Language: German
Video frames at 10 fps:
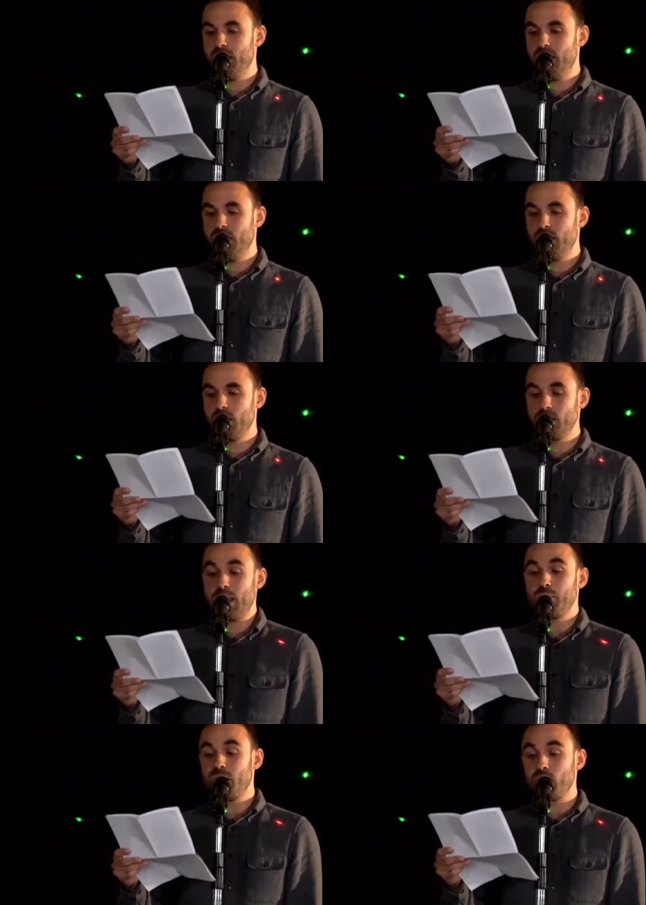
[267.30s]
Und
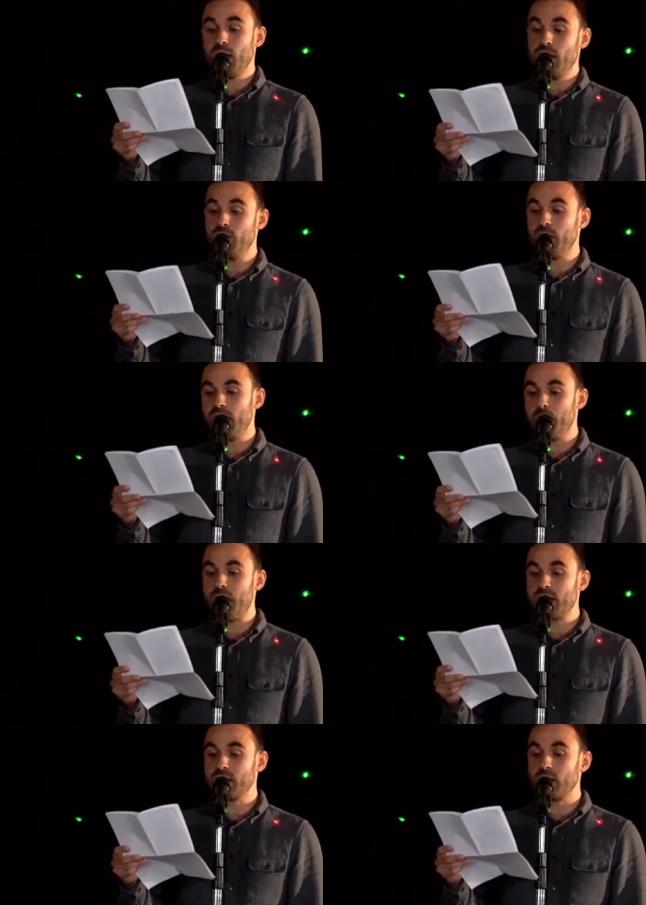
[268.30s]
selbstverständlich wird in der
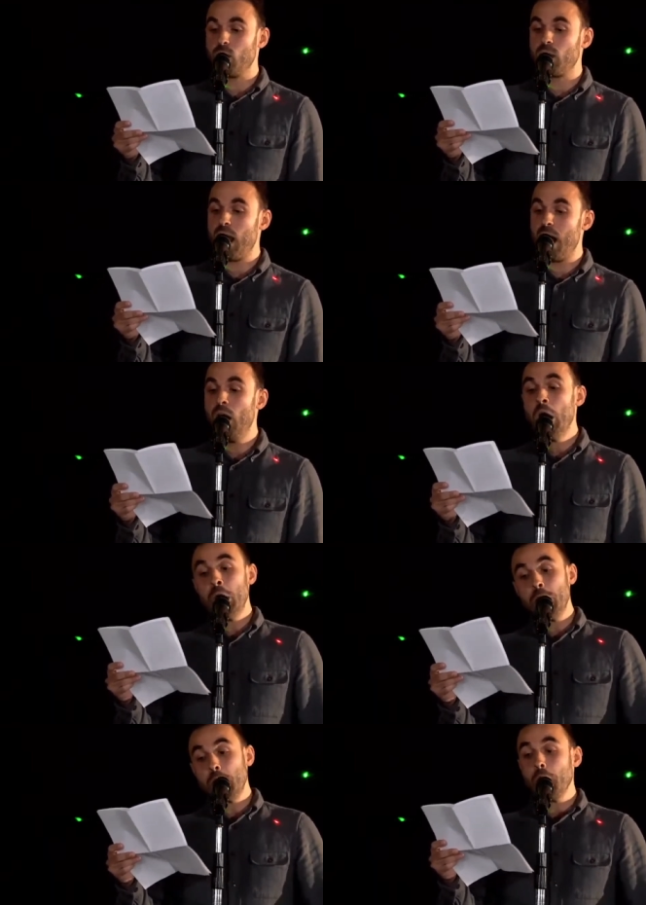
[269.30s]
Praxis auch klar,
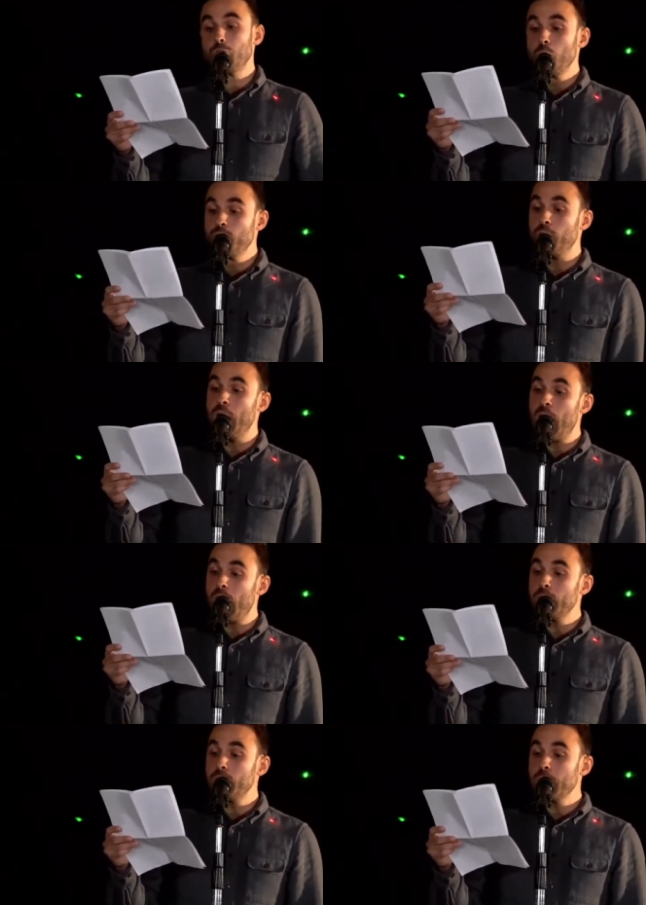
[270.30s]
Integration von
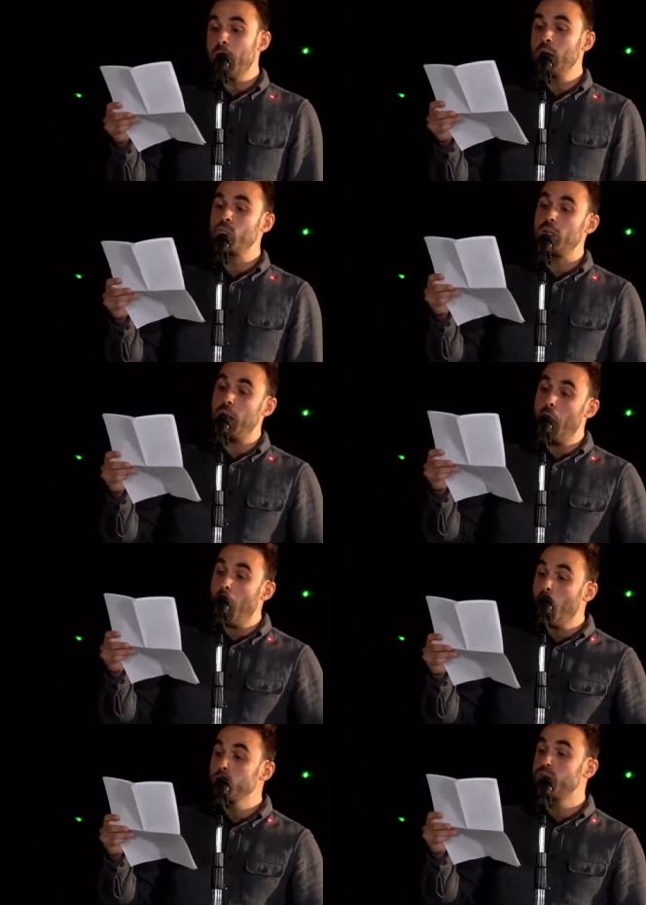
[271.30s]
Nachhaltigkeit stellt eine
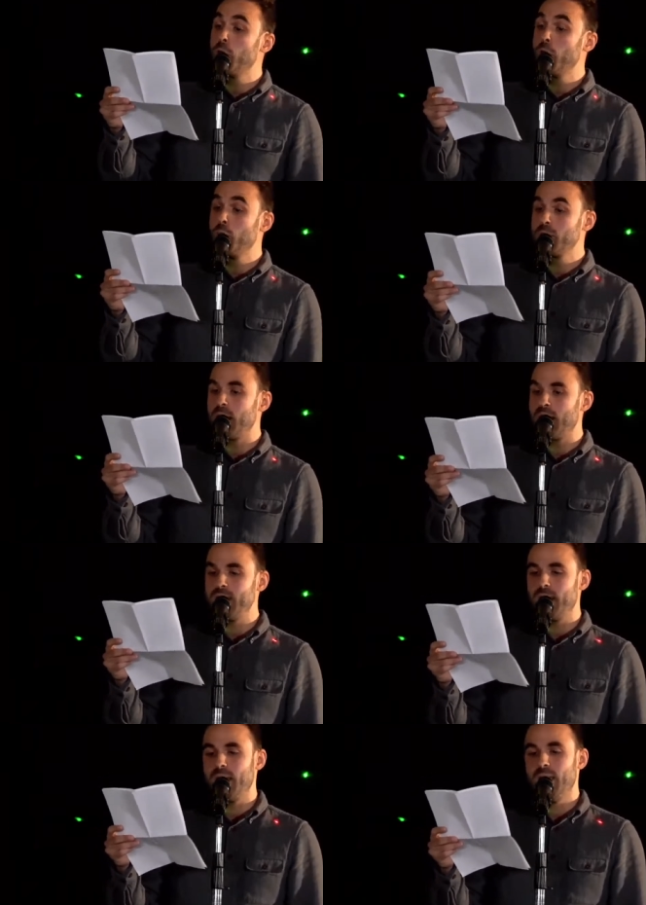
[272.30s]
Herausforderung dar,
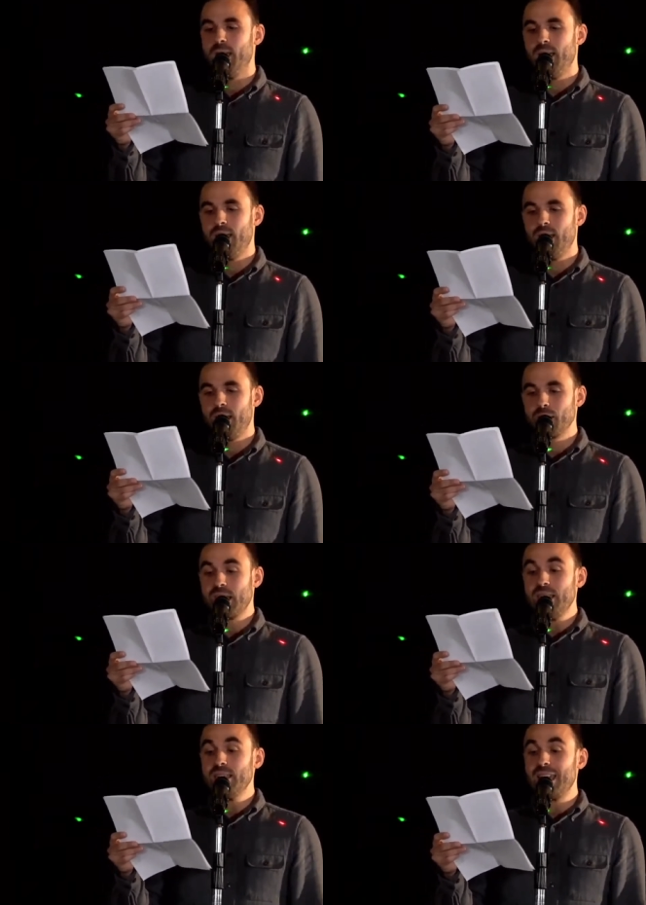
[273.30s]
ja. Aber es gilt
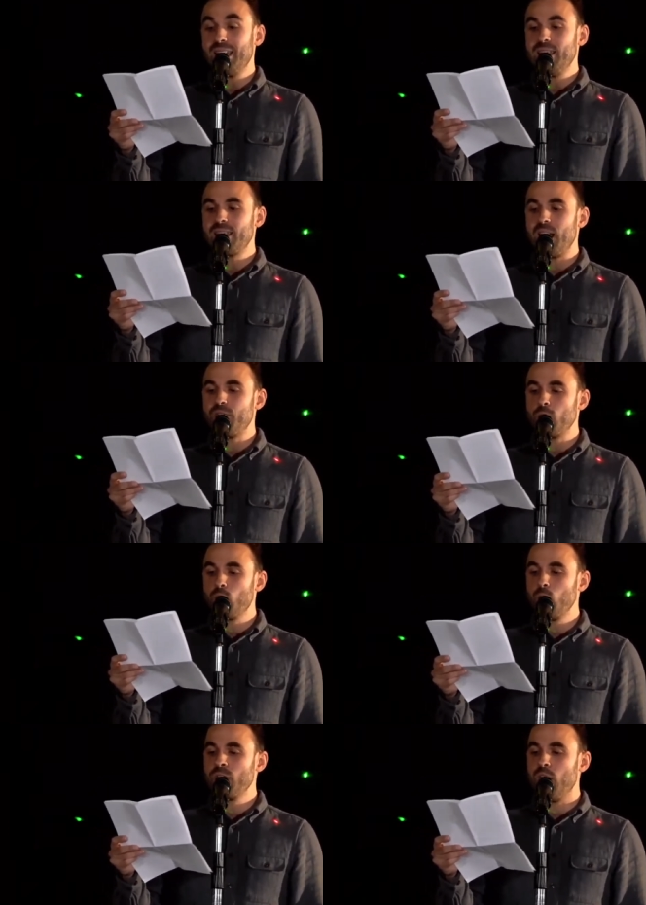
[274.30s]
die Dringlichkeit von
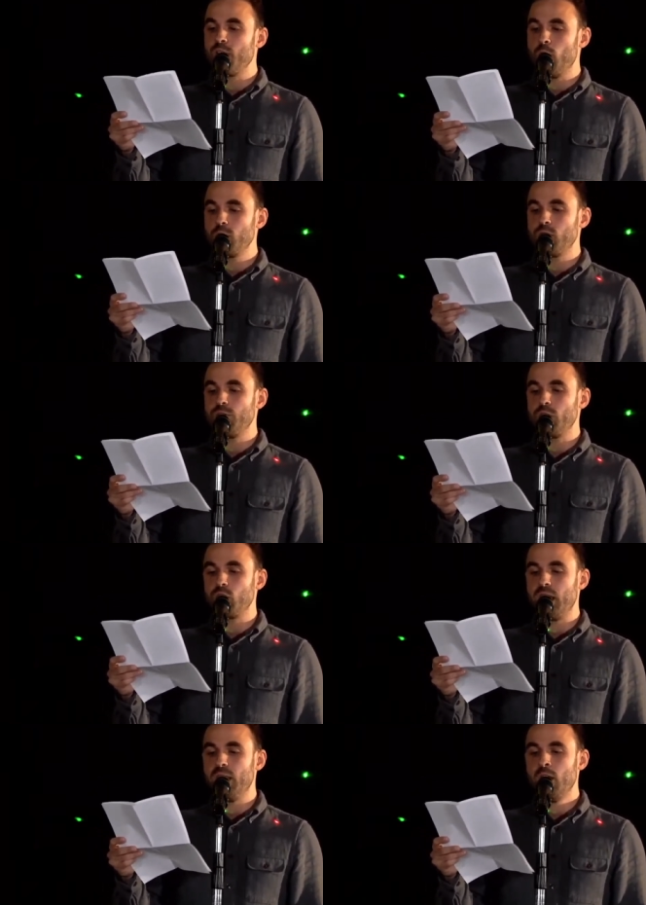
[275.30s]
Grund auf neu zu
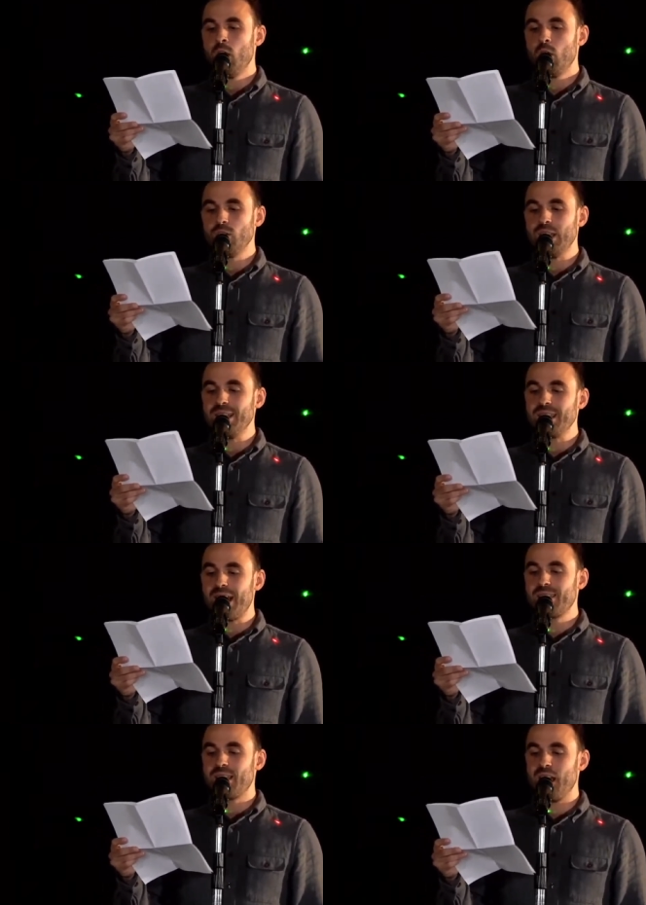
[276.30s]
verstehen und sie als
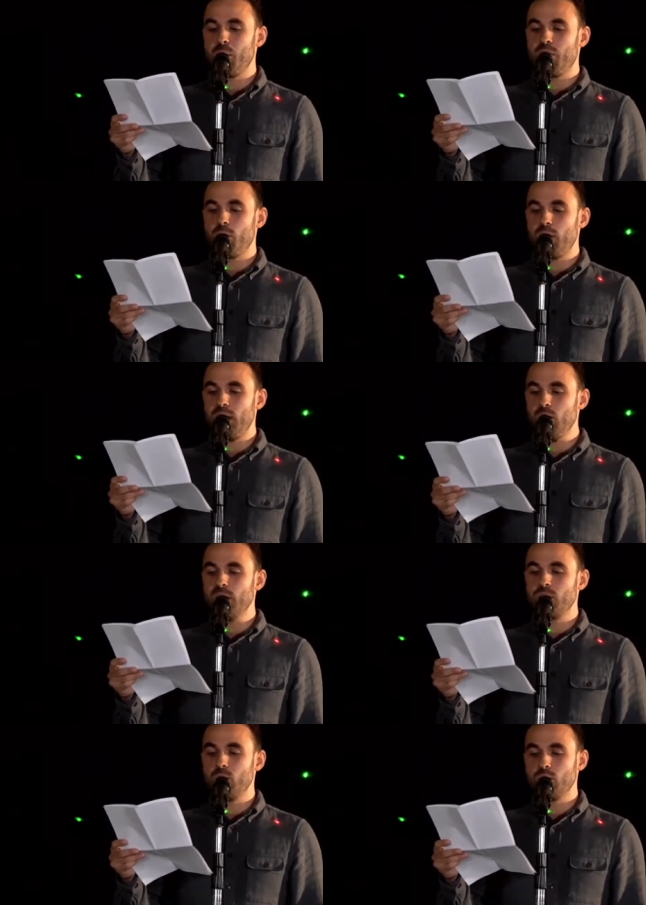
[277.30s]
Antreiber von
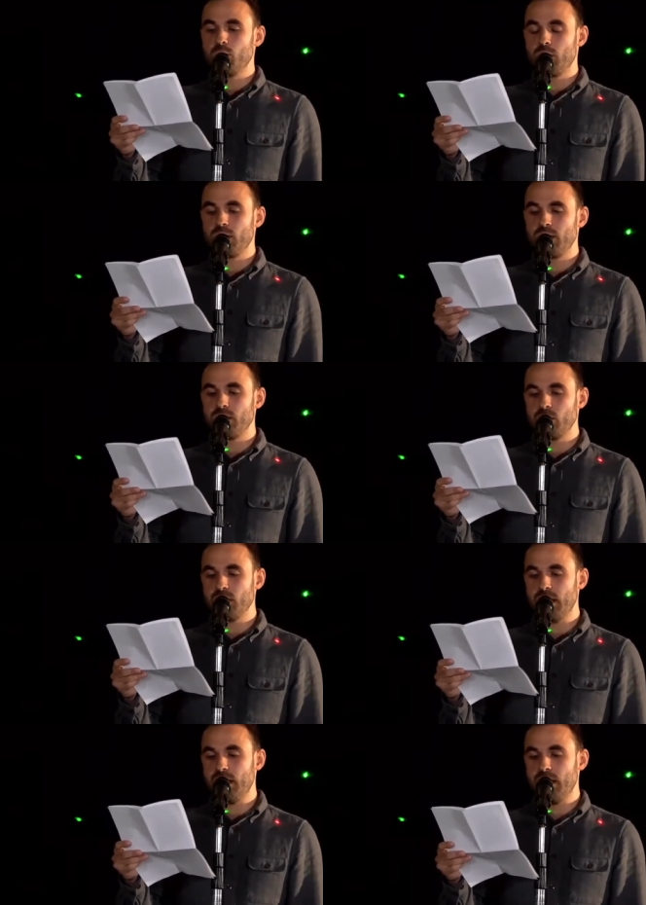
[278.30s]
Innovationsprozessen zu
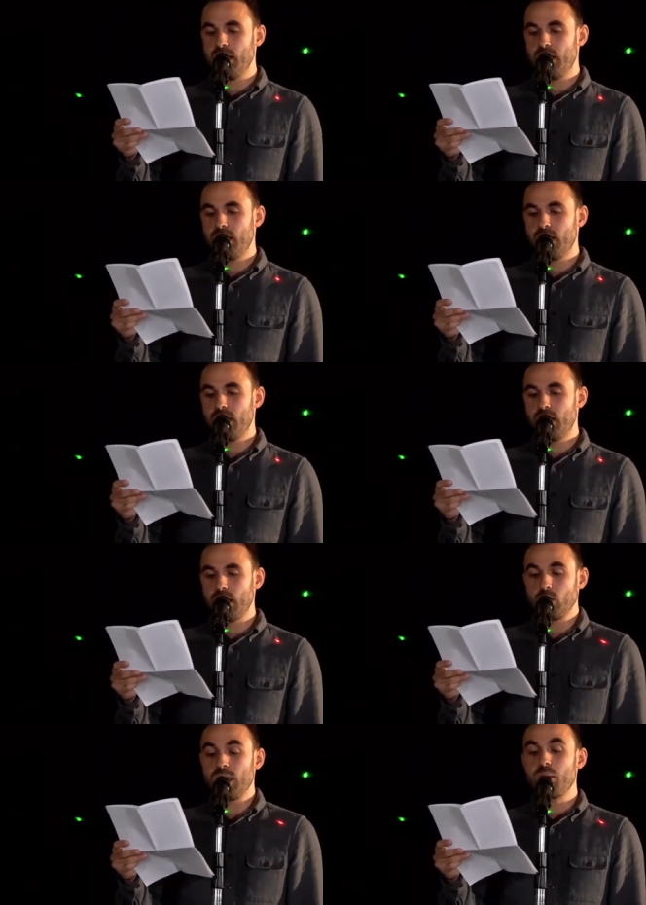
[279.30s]
sehen. Also
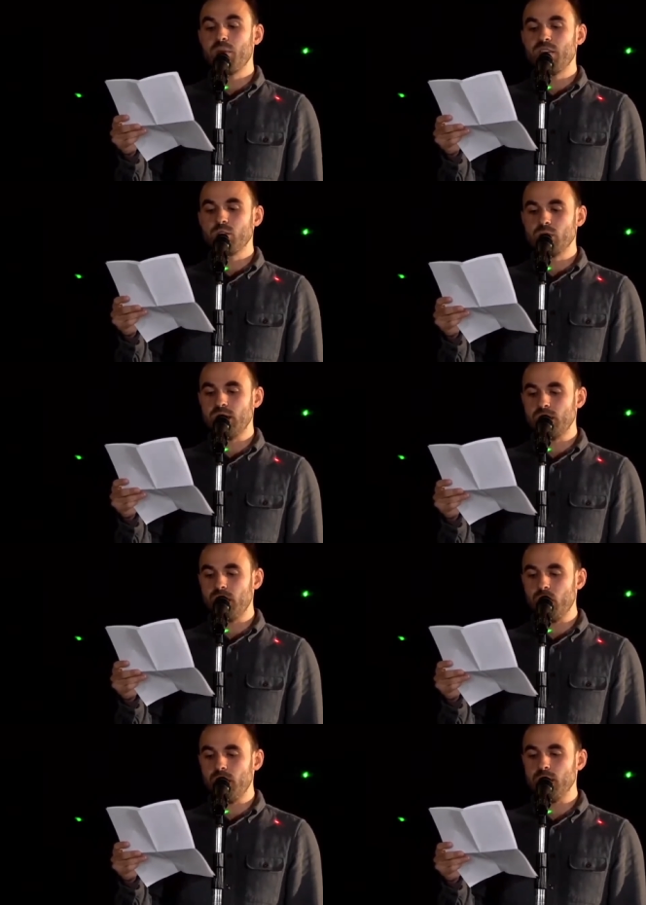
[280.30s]
sag mir, was du siehst, wenn du
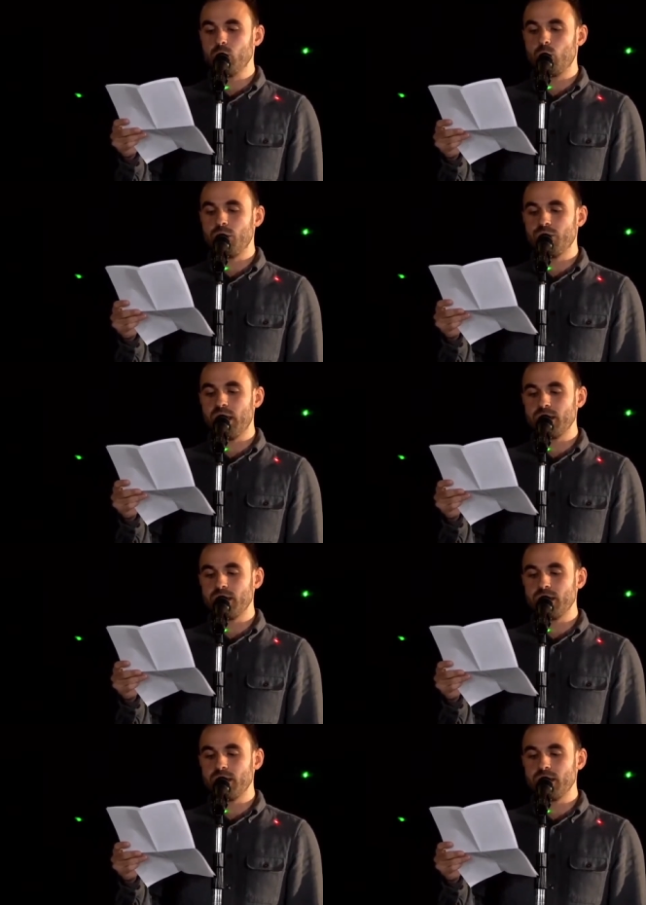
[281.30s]
an die Zukunft denkst.